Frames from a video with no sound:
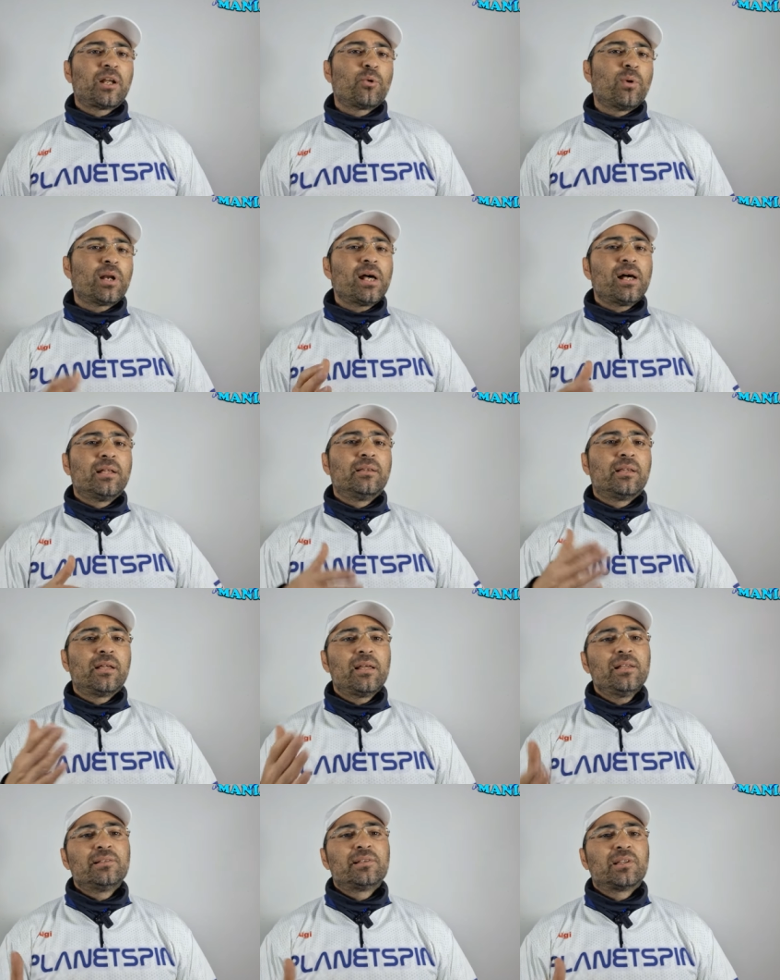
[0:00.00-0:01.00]
tra i
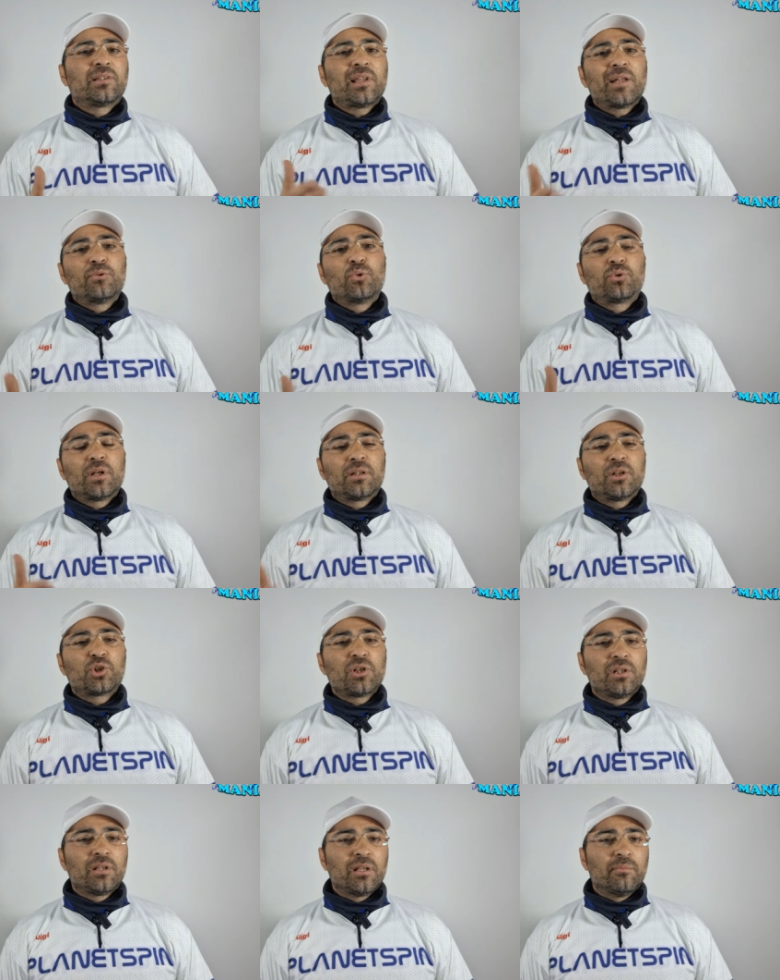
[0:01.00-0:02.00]
40 e i 70-80
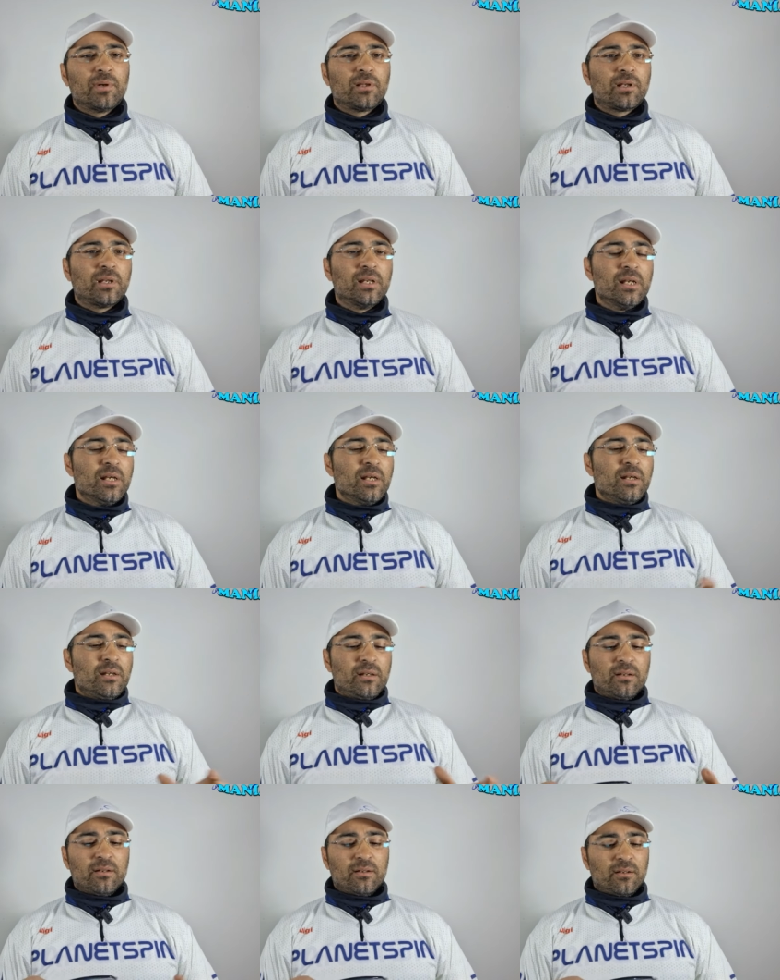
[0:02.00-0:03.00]
cm
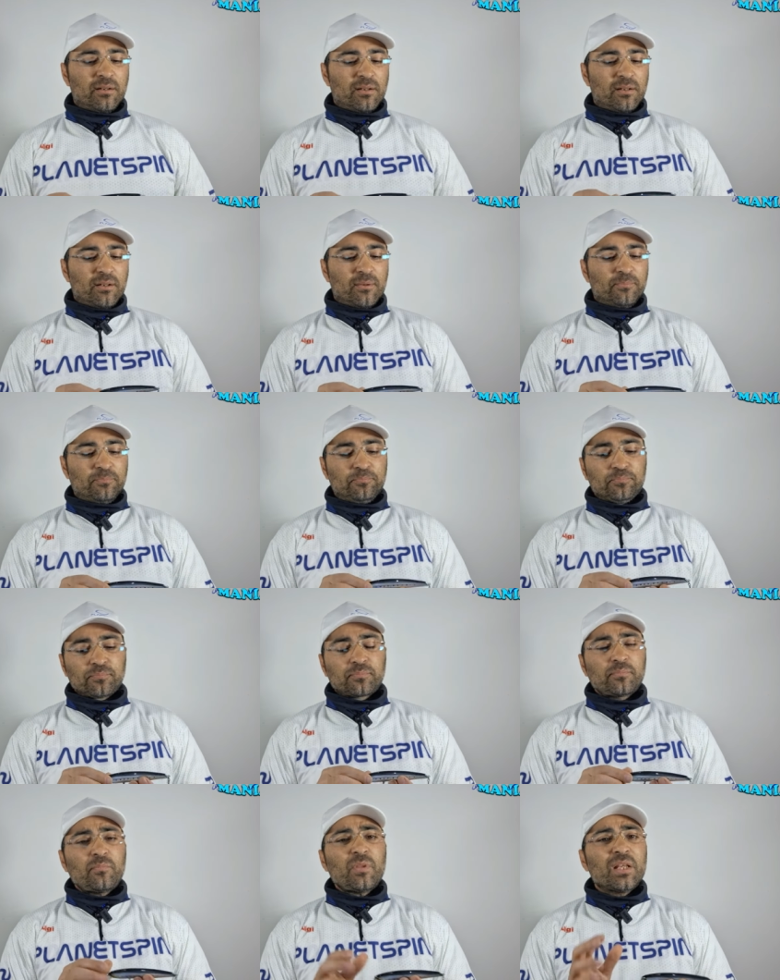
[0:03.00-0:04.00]
eh,
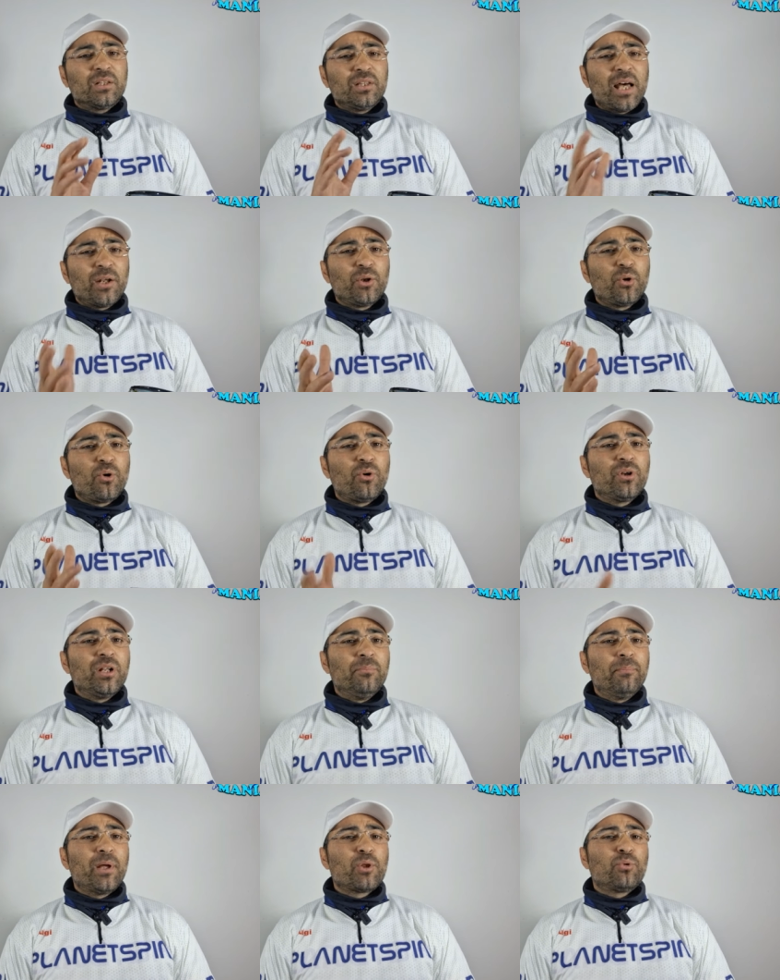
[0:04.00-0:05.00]
danno
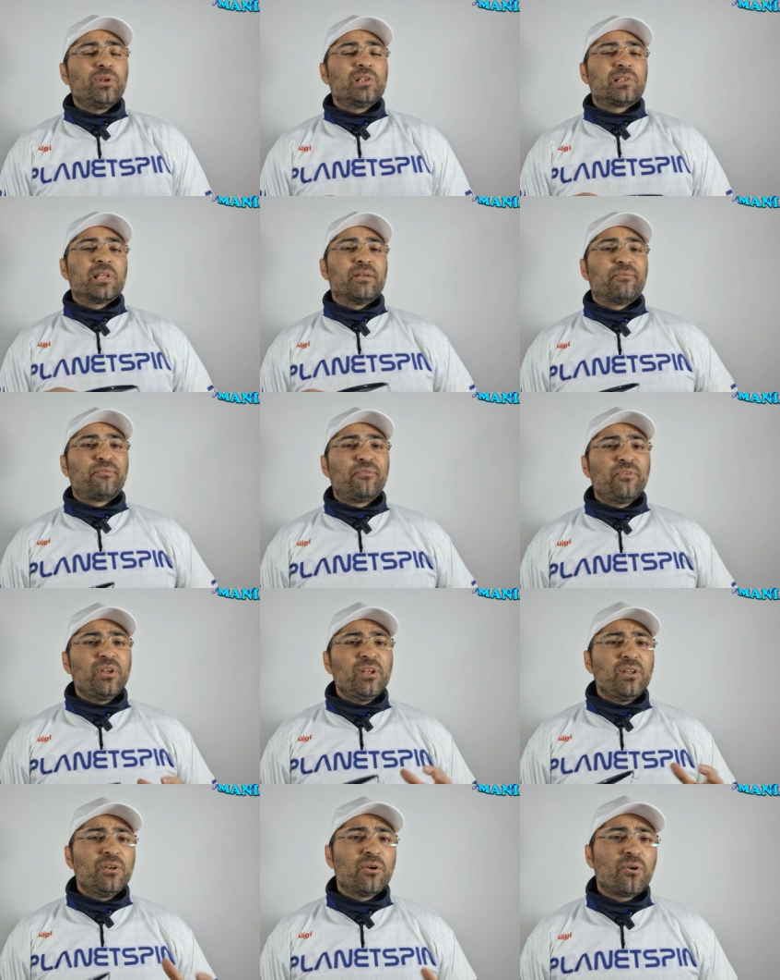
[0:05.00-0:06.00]
il meglio di sé
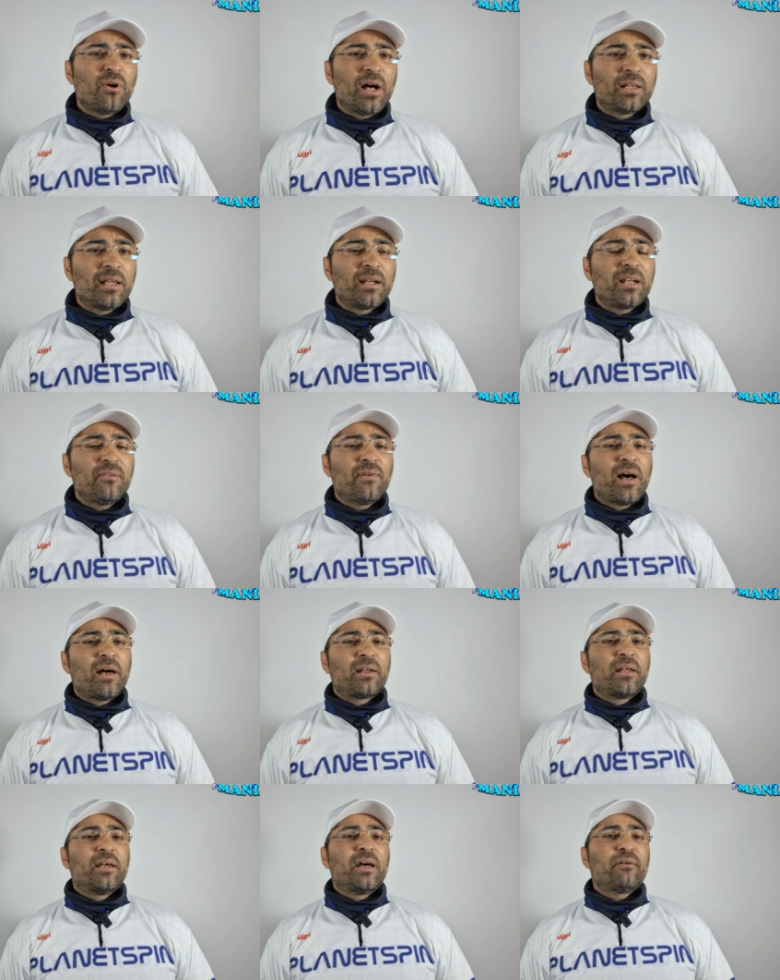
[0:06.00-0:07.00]
fino ad
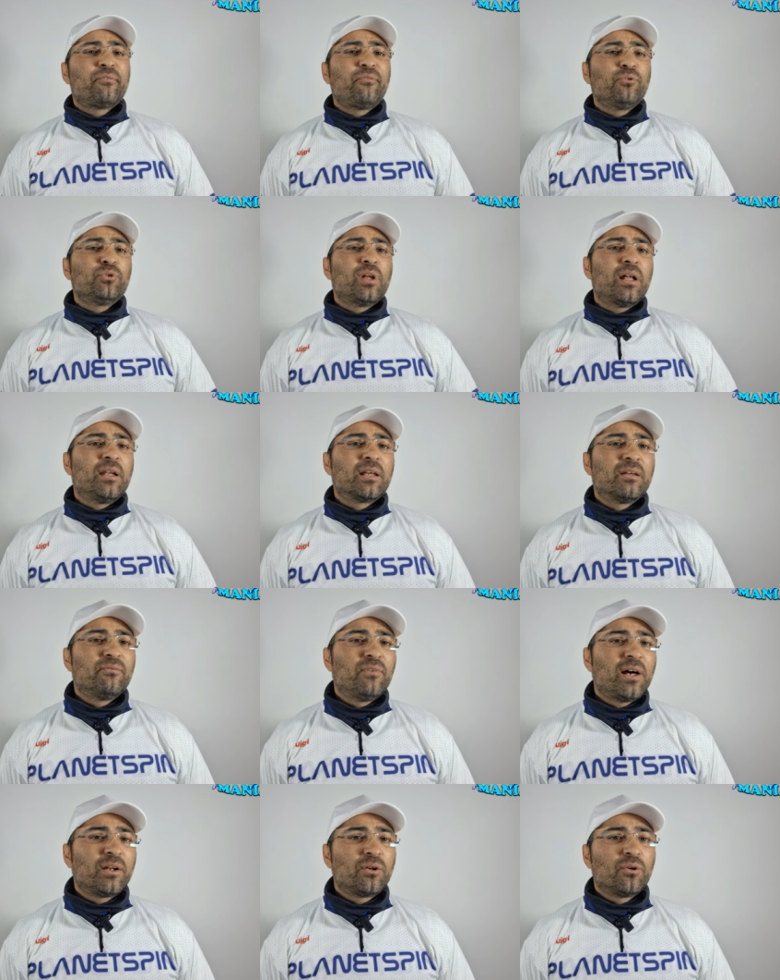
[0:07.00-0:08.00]
arrivare a fondali che
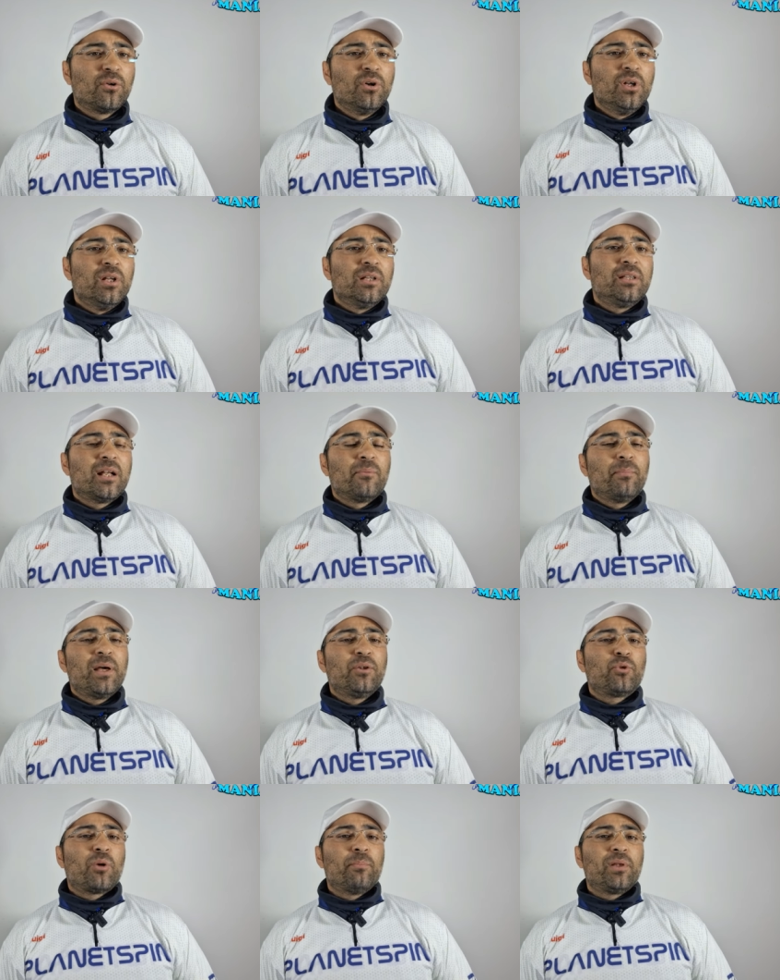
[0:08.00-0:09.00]
vanno dal
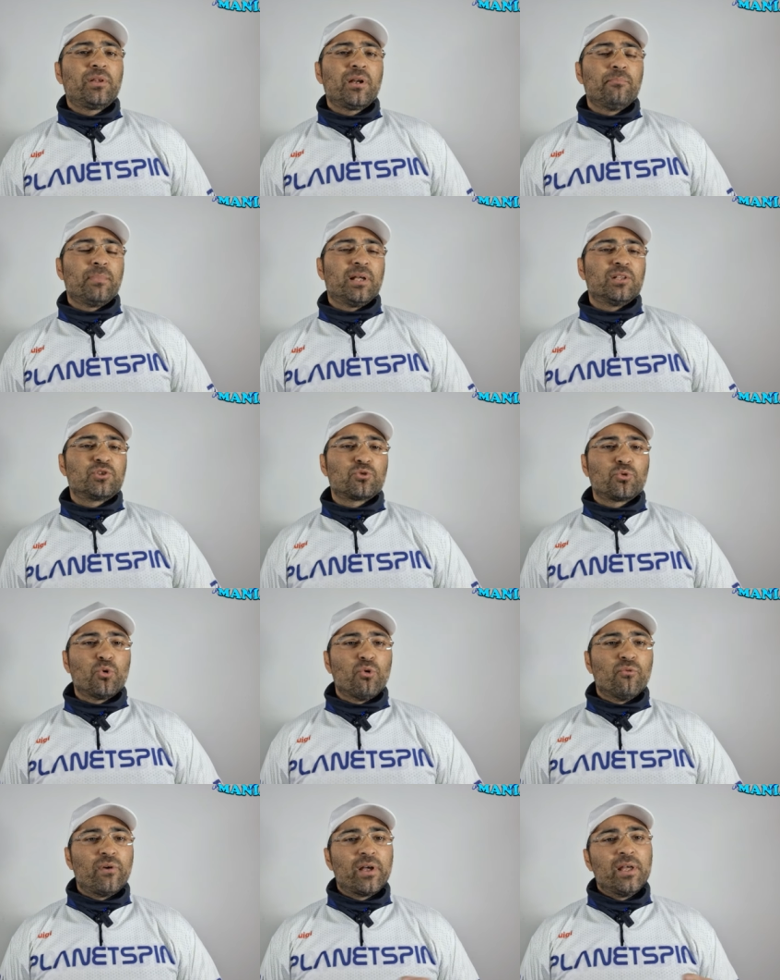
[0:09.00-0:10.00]
metro al metro e mezzo
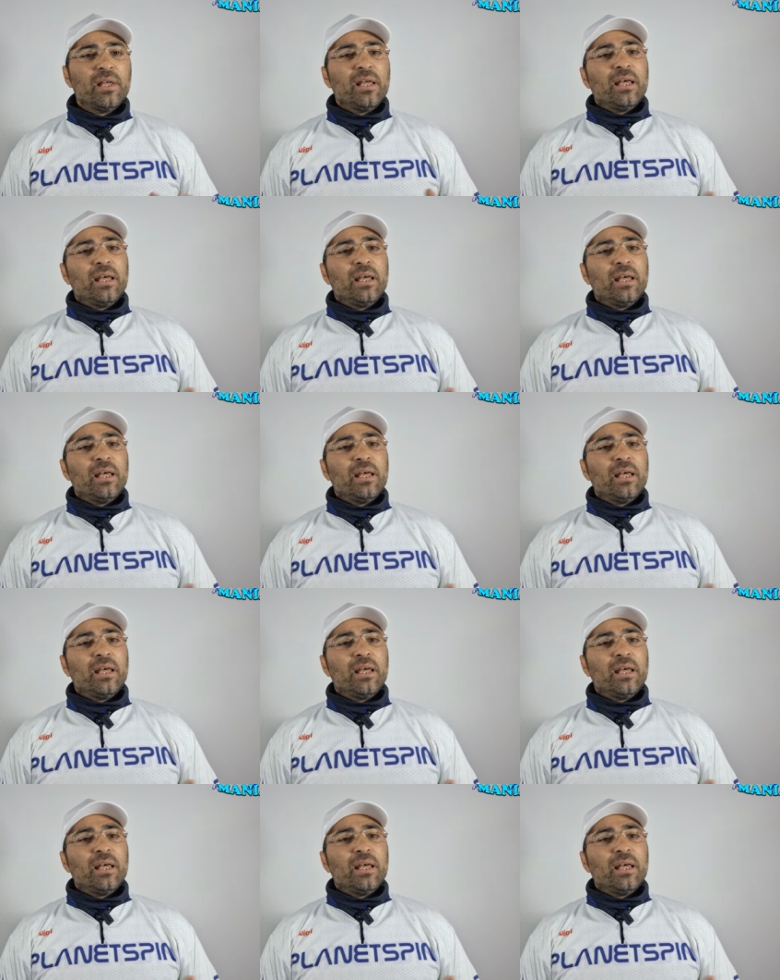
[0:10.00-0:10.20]
dove